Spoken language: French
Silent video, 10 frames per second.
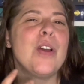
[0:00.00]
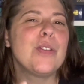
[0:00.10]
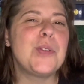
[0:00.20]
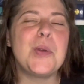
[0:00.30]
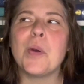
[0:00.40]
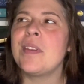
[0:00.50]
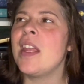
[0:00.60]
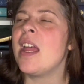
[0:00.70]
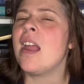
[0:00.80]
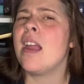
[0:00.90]
sûre
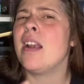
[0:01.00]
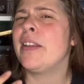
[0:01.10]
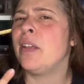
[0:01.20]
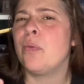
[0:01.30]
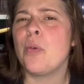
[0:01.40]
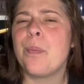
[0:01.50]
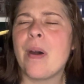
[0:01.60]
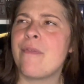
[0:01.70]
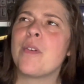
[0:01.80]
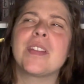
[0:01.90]
d'elle, qui veut
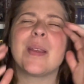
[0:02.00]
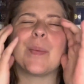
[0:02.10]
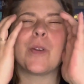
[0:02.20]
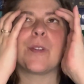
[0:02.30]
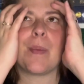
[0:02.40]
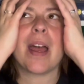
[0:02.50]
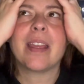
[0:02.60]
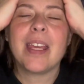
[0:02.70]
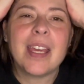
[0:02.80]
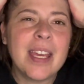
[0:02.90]
pas forcément se
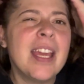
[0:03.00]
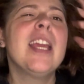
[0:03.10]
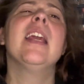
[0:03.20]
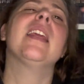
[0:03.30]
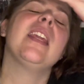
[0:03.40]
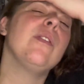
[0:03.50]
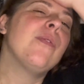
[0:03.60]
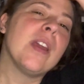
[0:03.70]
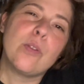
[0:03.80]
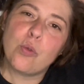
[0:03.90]
marier, qui
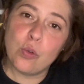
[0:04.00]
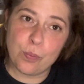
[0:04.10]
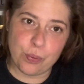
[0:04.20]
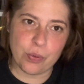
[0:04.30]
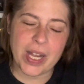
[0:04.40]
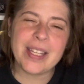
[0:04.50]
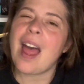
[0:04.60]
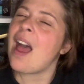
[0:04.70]
fait tout pour être